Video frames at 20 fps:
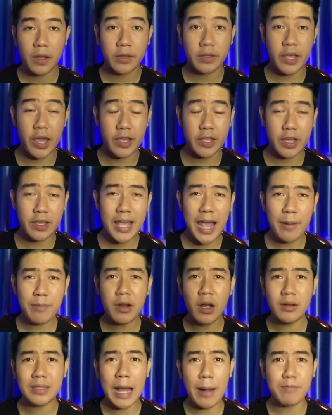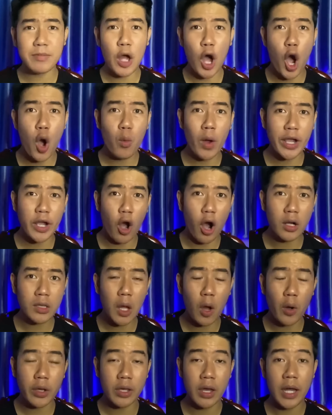Chị chỉ dám đứng thập thọ ngoài ngõ
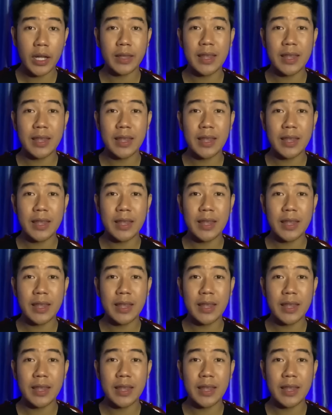thôi,